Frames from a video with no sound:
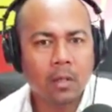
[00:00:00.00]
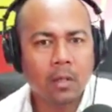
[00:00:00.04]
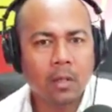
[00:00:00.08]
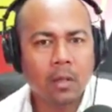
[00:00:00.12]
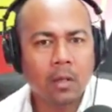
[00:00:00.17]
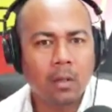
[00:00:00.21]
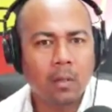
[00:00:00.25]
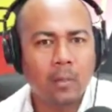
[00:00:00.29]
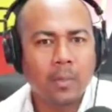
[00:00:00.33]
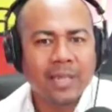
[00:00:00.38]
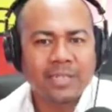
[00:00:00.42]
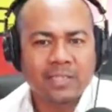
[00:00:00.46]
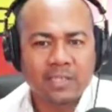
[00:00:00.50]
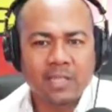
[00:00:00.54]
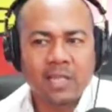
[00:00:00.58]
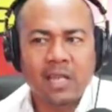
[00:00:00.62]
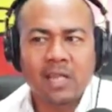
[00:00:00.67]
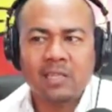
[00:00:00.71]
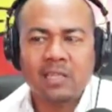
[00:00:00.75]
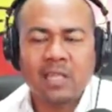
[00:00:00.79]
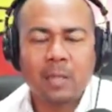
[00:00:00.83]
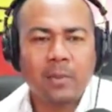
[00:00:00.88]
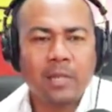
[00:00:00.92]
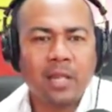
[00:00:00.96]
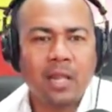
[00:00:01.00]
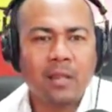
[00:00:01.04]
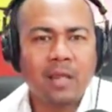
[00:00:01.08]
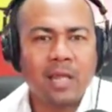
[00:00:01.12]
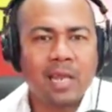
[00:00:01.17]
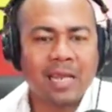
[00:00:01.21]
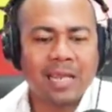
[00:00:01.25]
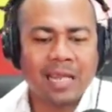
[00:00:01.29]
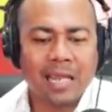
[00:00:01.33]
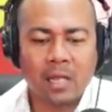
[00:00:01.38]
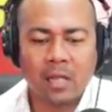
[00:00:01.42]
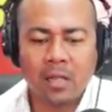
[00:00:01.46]
Presidente
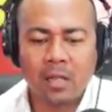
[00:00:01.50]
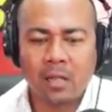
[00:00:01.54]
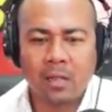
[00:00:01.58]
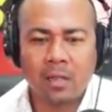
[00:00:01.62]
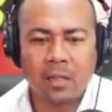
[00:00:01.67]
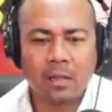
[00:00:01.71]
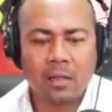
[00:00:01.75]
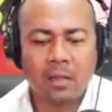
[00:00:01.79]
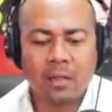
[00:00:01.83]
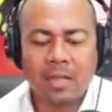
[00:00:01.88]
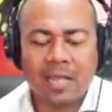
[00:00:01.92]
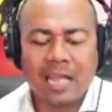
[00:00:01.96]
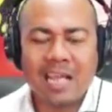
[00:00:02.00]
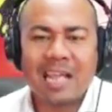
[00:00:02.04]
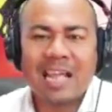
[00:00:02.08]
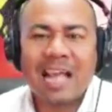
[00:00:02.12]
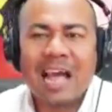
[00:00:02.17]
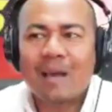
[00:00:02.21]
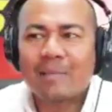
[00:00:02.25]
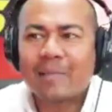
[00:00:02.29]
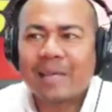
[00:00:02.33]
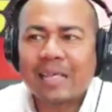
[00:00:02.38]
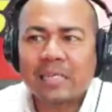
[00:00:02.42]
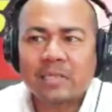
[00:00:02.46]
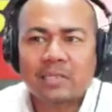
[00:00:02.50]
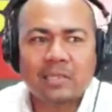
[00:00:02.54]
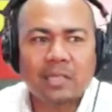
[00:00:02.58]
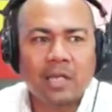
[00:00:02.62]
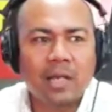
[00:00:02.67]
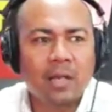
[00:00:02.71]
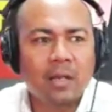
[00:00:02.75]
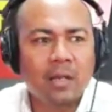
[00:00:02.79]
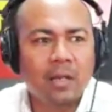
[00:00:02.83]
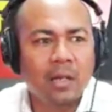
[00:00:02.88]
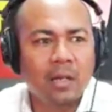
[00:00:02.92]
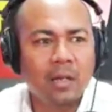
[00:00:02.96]
Abinader que que
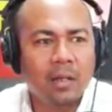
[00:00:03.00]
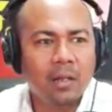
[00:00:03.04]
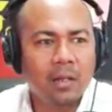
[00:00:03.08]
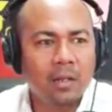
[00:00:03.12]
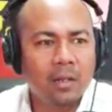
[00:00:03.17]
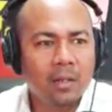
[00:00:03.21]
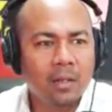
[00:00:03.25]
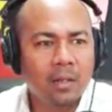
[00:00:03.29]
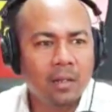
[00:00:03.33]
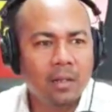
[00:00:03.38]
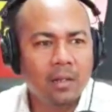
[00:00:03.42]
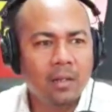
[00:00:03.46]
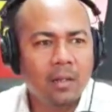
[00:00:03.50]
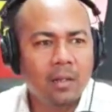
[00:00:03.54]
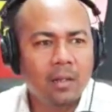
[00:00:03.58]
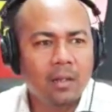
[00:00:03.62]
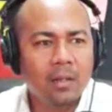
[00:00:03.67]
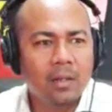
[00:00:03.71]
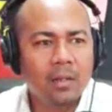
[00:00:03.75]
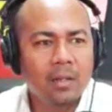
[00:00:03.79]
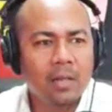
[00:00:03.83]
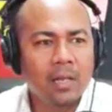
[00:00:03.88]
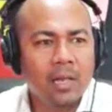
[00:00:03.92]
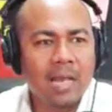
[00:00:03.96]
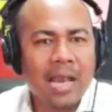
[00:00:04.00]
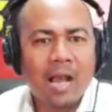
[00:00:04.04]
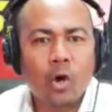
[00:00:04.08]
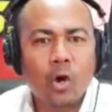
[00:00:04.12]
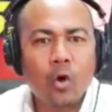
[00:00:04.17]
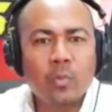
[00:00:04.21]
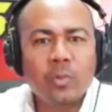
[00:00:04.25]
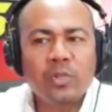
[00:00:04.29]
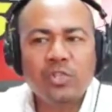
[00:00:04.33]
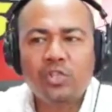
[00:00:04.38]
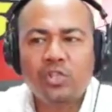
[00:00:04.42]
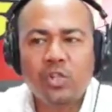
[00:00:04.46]
encabeza eh, la
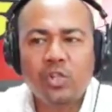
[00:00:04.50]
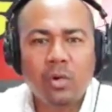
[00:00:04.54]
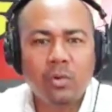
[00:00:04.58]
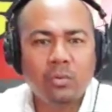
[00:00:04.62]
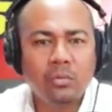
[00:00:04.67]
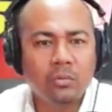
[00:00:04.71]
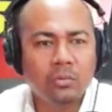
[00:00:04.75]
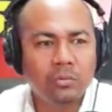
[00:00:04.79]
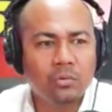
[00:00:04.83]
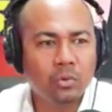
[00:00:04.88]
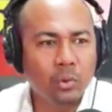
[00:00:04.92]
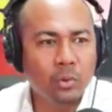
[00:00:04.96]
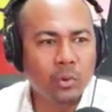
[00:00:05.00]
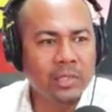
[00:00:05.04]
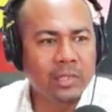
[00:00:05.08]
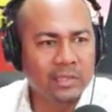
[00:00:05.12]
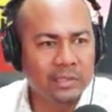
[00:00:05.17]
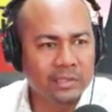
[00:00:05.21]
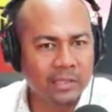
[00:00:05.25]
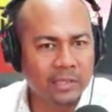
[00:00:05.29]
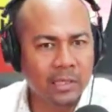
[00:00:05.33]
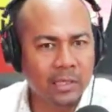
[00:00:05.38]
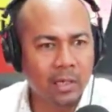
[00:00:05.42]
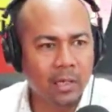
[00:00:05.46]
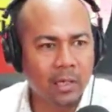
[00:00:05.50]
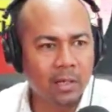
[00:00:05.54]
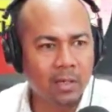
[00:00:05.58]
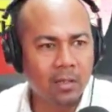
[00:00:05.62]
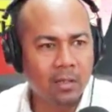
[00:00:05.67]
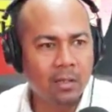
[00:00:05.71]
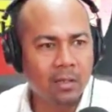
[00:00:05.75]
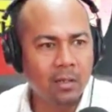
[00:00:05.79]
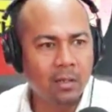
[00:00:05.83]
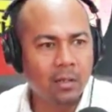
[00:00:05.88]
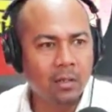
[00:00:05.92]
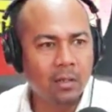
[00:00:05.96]
comisión turística.
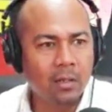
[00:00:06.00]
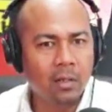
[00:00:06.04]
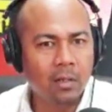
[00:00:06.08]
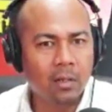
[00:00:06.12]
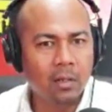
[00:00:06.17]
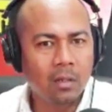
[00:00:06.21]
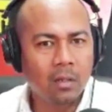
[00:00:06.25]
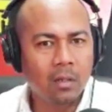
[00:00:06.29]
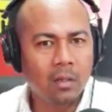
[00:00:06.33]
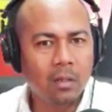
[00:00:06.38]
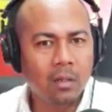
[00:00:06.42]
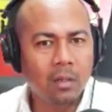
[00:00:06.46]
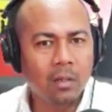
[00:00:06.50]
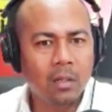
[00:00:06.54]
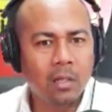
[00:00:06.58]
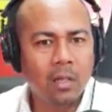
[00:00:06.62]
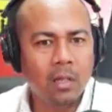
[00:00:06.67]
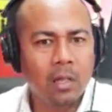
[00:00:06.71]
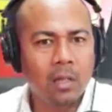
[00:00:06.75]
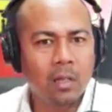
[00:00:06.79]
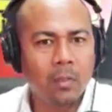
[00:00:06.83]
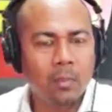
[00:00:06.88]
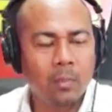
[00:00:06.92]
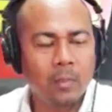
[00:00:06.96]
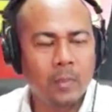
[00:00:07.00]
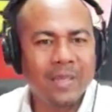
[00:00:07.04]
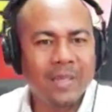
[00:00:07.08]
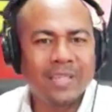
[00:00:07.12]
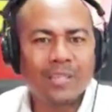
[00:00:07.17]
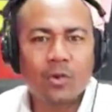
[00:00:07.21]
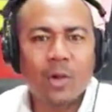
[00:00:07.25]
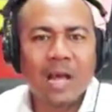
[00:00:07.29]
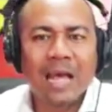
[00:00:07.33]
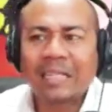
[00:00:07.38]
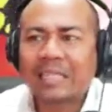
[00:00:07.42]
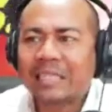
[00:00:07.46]
¿Eh?
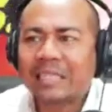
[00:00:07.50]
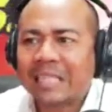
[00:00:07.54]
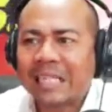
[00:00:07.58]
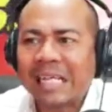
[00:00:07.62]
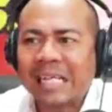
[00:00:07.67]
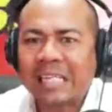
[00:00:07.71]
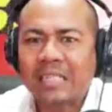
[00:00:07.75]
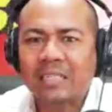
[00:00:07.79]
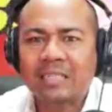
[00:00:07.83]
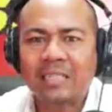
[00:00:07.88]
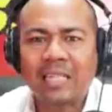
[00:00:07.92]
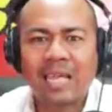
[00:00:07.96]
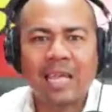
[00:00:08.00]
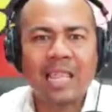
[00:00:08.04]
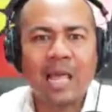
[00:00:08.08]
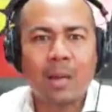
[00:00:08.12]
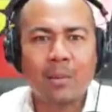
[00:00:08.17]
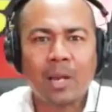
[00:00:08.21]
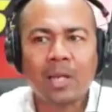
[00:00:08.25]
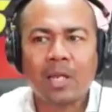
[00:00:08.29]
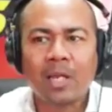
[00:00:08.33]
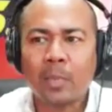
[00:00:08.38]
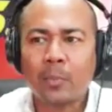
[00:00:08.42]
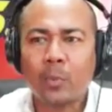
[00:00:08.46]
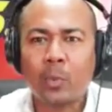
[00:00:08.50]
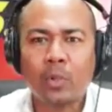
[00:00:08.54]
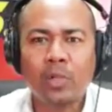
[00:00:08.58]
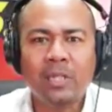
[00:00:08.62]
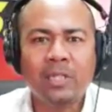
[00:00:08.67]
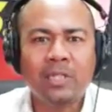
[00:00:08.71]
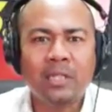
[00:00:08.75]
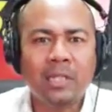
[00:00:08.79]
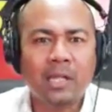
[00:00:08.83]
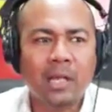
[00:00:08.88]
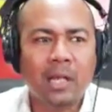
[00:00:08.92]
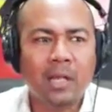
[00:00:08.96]
Pedro Catrén deje de hablar de
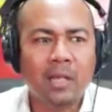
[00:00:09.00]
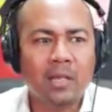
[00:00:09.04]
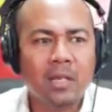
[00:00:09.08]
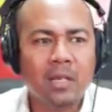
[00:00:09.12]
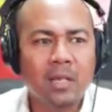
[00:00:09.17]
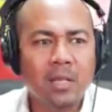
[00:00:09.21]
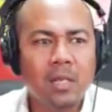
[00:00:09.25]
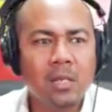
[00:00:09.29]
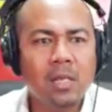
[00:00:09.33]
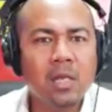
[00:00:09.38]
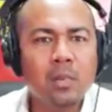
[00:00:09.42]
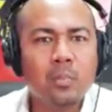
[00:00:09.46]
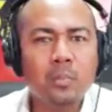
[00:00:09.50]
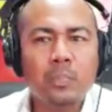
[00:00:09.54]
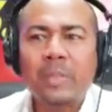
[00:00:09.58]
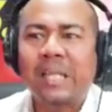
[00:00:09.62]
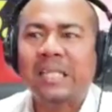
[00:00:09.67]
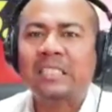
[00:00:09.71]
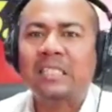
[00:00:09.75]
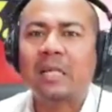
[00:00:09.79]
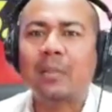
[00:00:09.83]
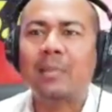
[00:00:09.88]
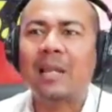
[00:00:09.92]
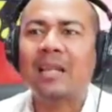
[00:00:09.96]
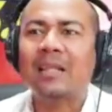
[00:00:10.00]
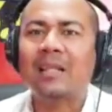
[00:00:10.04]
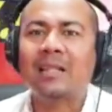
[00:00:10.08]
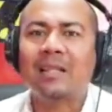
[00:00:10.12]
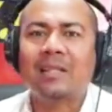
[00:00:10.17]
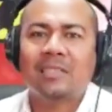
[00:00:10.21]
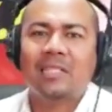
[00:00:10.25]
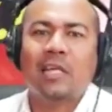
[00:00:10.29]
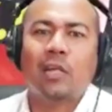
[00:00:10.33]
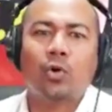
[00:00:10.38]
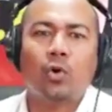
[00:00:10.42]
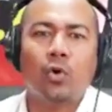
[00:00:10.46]
política y empieza a hablar de
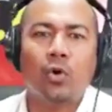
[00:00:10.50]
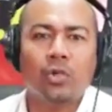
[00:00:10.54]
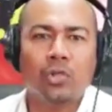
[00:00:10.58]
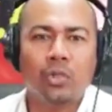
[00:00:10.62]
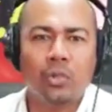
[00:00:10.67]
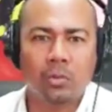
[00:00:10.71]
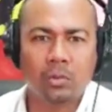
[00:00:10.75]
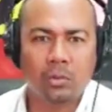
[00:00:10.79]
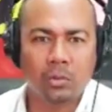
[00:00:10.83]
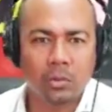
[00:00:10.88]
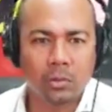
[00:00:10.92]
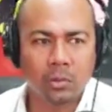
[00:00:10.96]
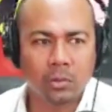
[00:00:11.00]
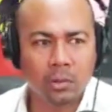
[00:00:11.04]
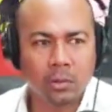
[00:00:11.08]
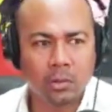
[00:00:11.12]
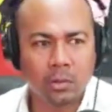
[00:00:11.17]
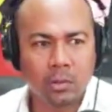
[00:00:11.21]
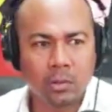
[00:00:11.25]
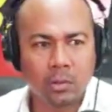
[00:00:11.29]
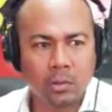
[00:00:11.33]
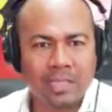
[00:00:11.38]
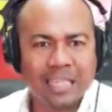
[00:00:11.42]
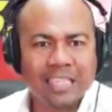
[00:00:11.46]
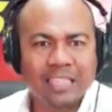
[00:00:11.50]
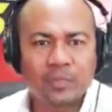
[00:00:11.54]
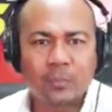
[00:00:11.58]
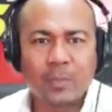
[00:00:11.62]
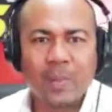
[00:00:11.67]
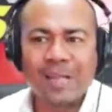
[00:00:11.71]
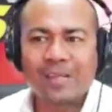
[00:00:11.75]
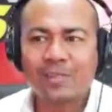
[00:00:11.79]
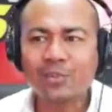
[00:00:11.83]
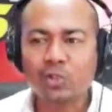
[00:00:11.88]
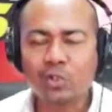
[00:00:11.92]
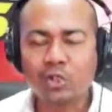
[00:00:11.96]
desarrollo, de
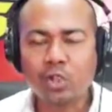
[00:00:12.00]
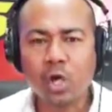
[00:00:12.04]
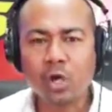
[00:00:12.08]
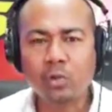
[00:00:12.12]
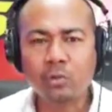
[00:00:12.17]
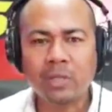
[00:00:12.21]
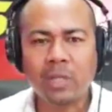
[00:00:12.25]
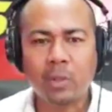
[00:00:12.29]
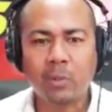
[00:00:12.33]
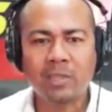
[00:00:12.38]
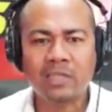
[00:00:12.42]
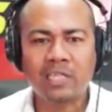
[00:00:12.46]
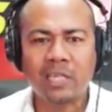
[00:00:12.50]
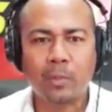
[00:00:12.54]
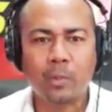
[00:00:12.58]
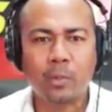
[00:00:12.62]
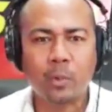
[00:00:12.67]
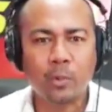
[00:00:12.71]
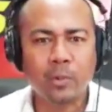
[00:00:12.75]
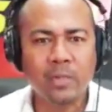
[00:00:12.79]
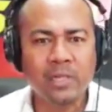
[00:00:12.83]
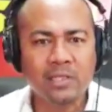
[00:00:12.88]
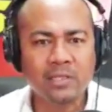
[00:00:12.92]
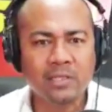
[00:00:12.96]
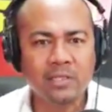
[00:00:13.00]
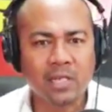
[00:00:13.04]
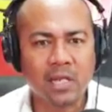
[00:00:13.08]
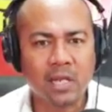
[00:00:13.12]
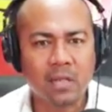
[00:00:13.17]
expansión de nuestra provincia.